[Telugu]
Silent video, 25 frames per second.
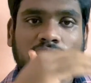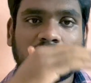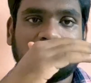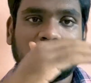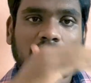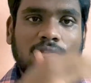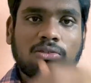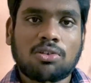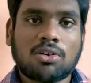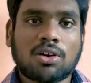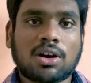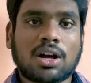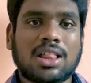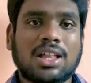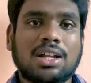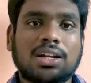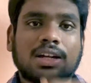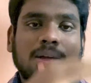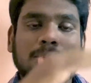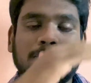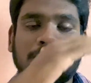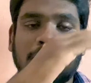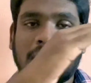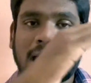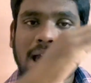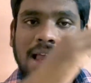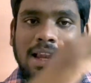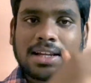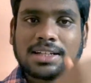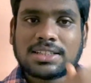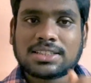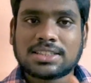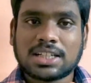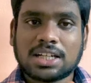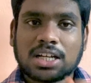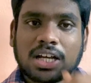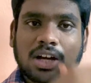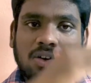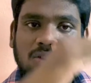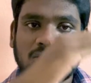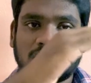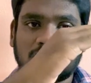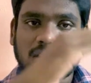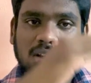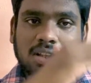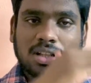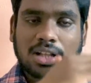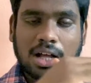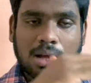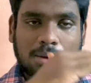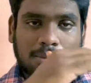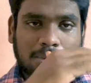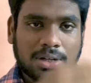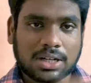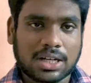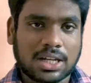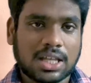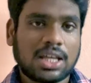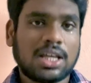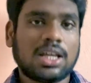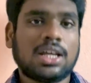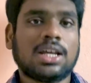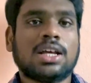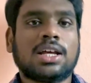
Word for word: వేవ్లో కాదంటే బ్యాలెన్సింగ్గా ఉండదు కాబట్టి